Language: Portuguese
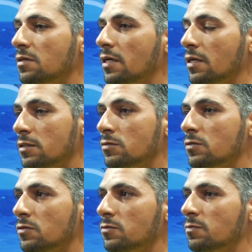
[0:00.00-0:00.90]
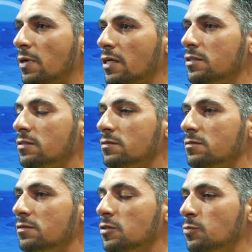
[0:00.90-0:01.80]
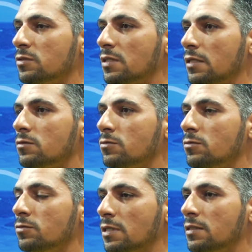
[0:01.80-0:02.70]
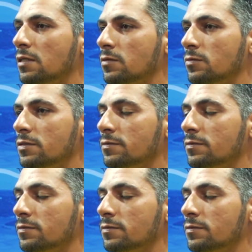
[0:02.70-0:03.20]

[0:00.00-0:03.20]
Acredito que o mais disputado do, estado de Alagoas.